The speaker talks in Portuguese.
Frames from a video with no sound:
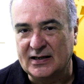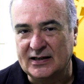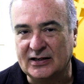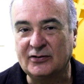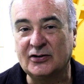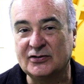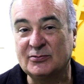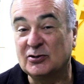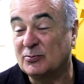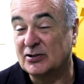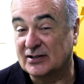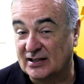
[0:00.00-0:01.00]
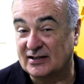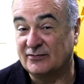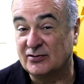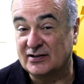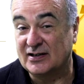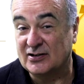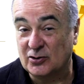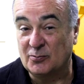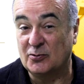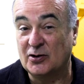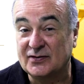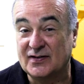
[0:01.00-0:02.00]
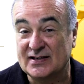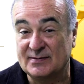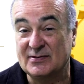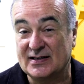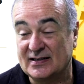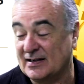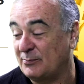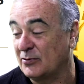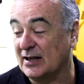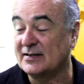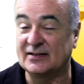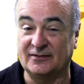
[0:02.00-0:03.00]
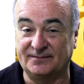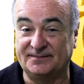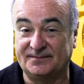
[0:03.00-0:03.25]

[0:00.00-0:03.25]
Então nós vamos mostrar a vocês como nós fazemos essa apuração.